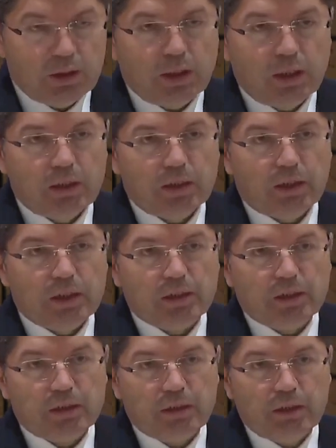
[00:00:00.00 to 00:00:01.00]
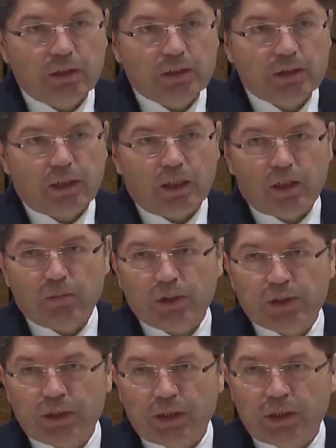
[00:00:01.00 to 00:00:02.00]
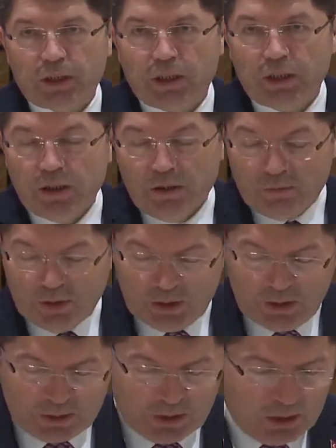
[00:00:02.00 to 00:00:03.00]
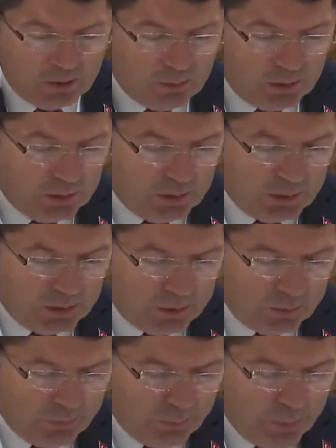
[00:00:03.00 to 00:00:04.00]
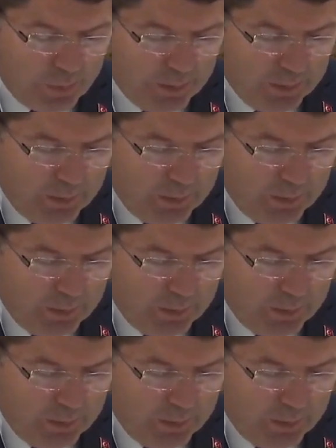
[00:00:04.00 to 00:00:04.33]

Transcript: yeniden tesisinin sağlanmasına da fayda sağlamaktadır.